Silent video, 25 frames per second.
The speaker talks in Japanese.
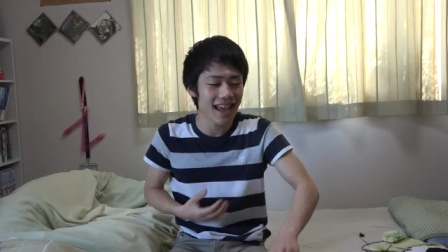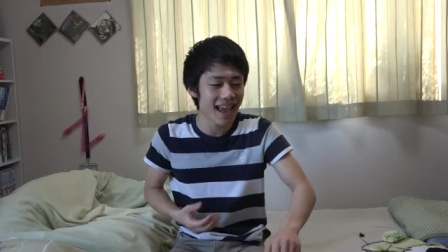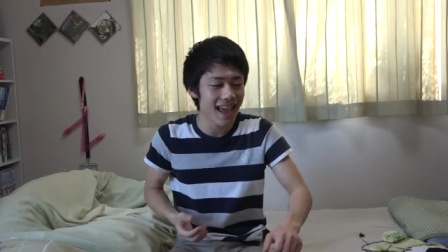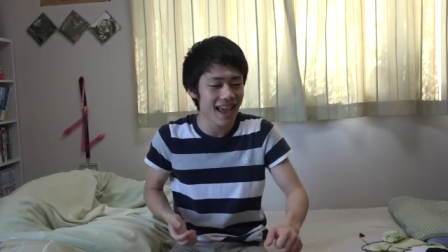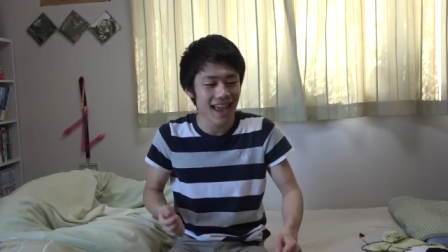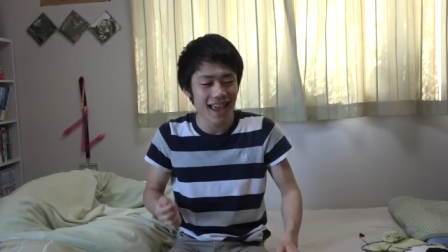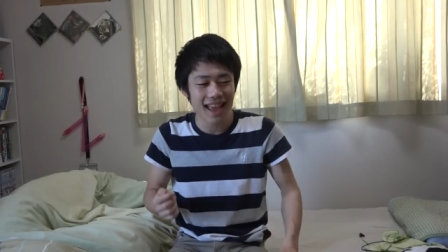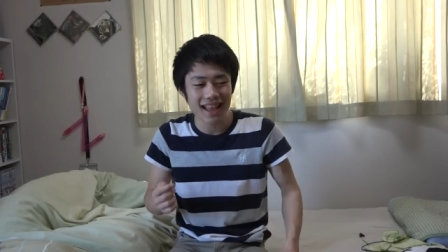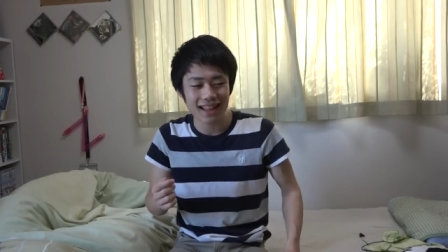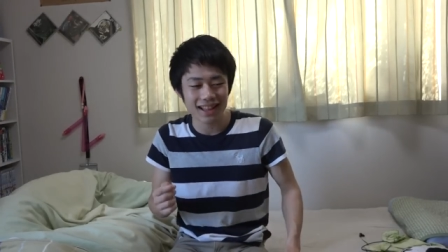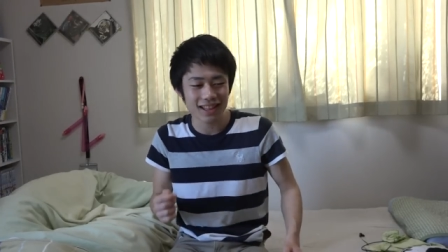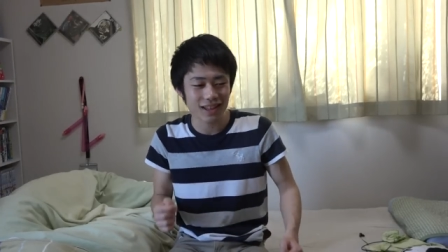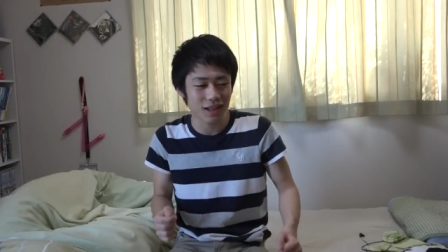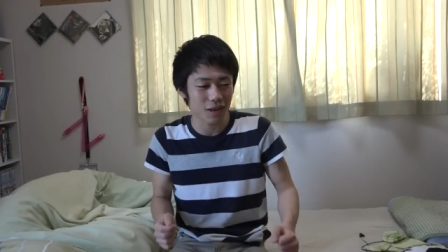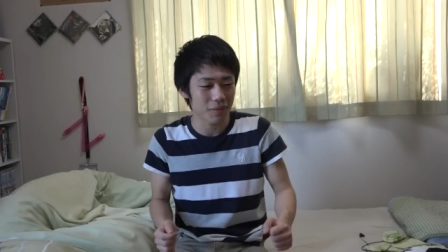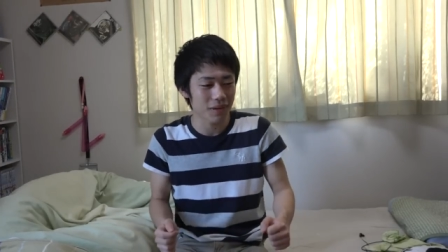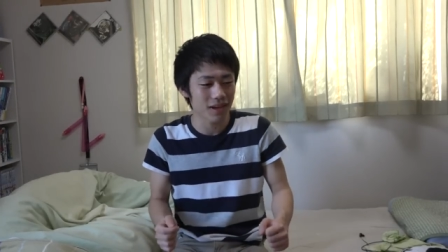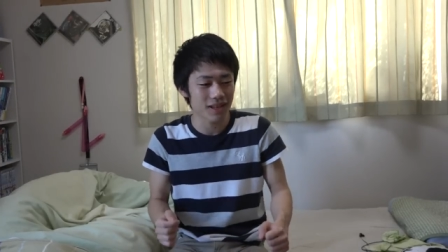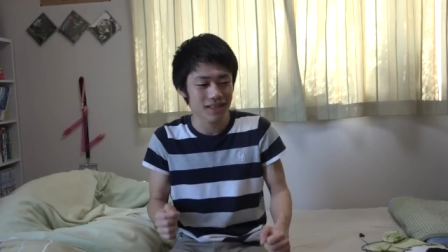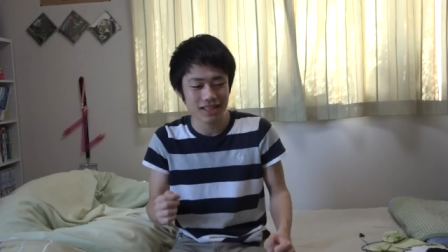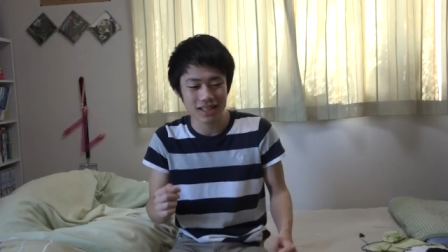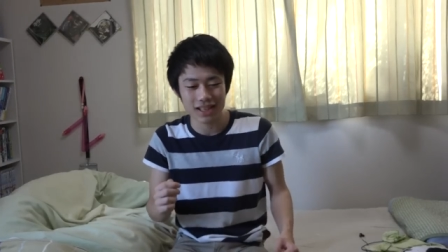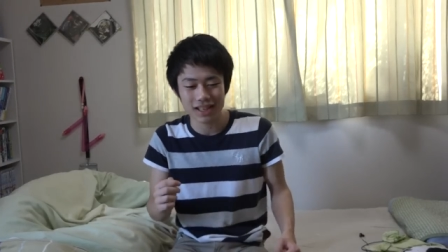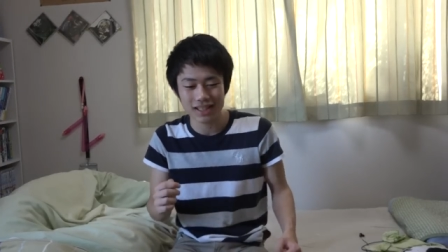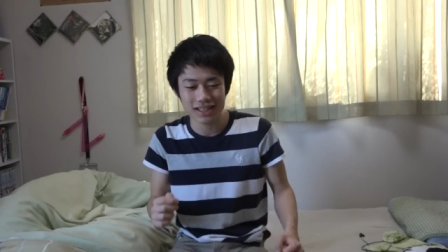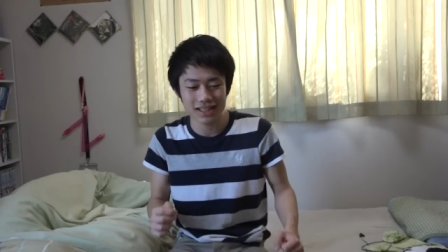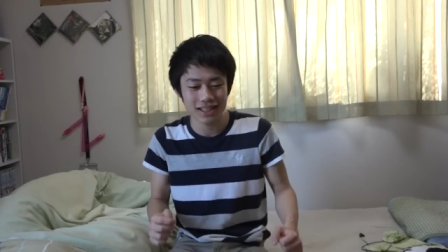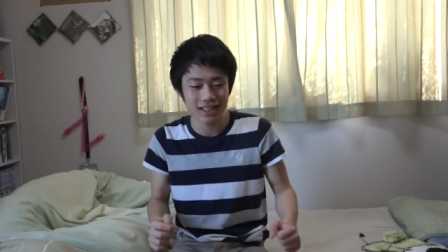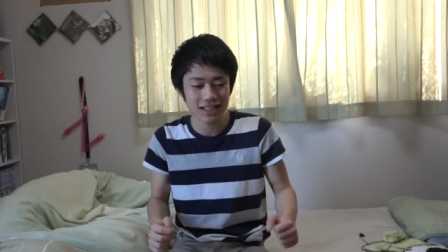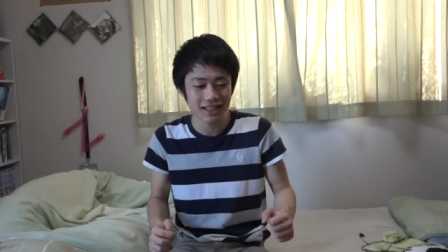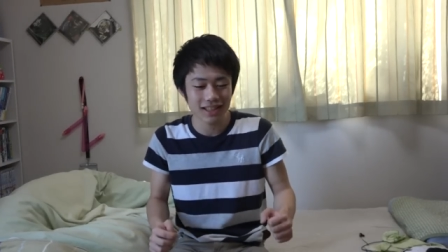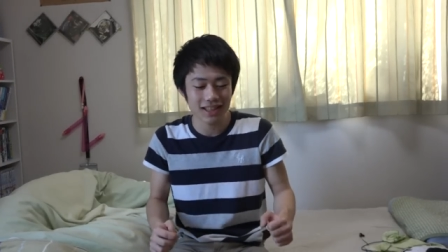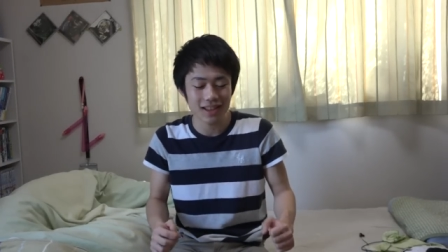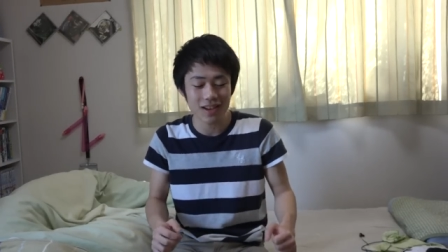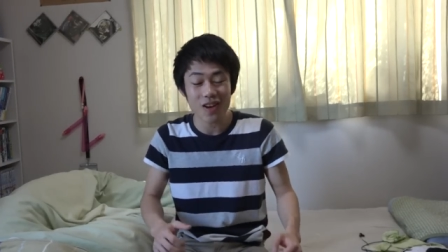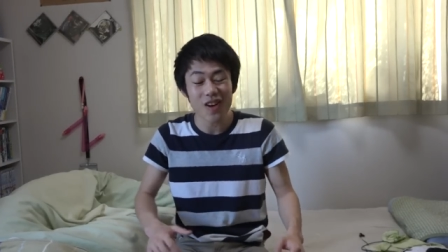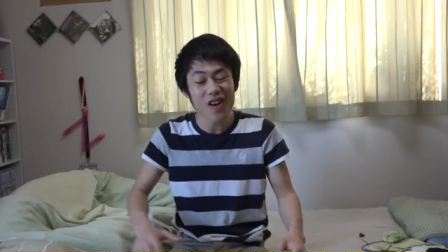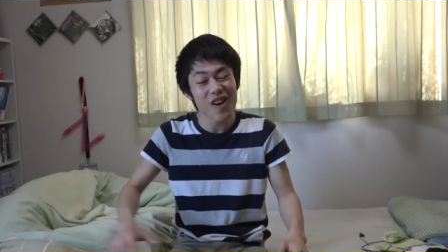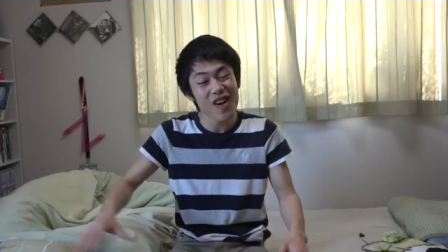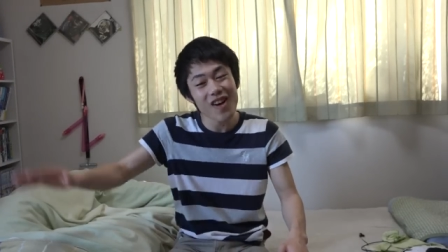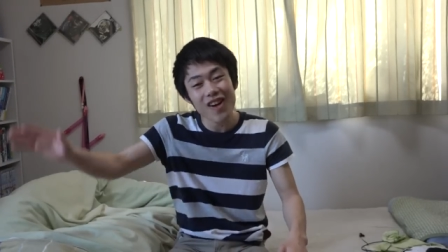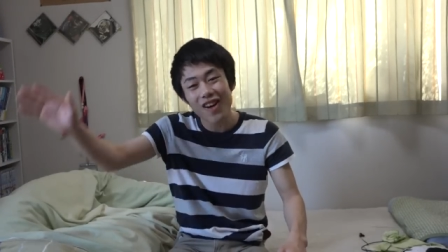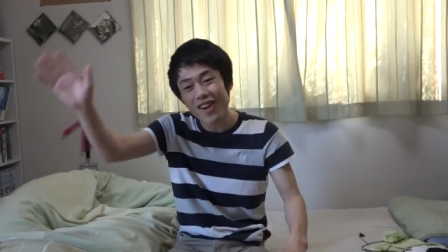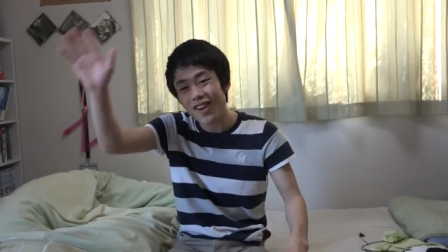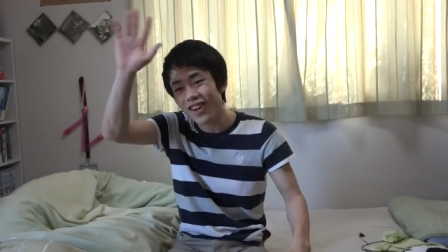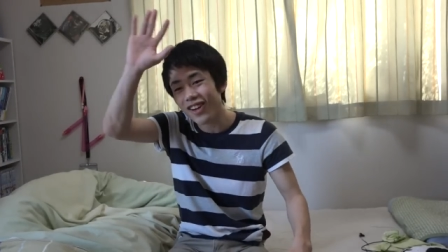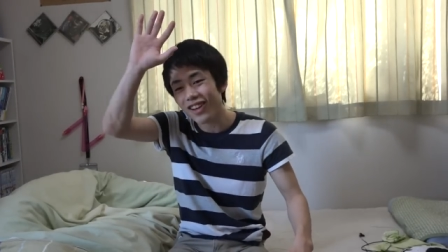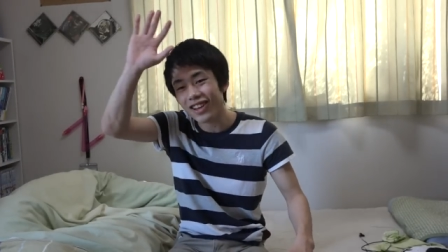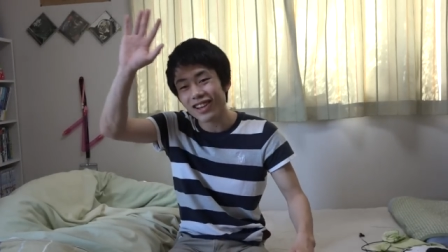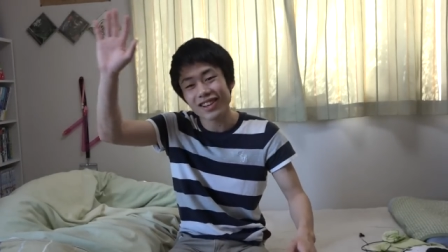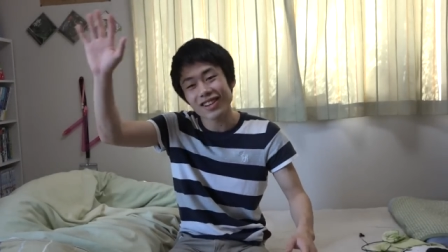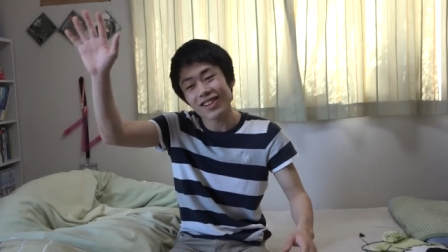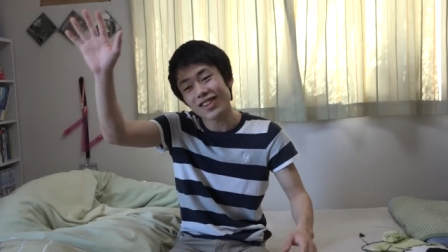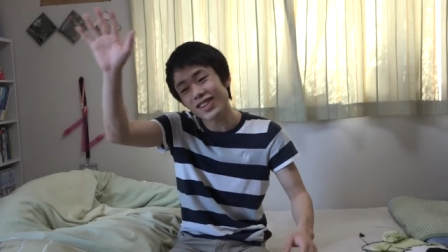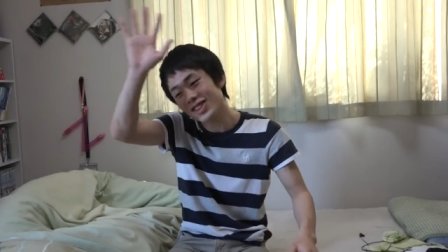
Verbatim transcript: イエー!」って友達探しに行って「おお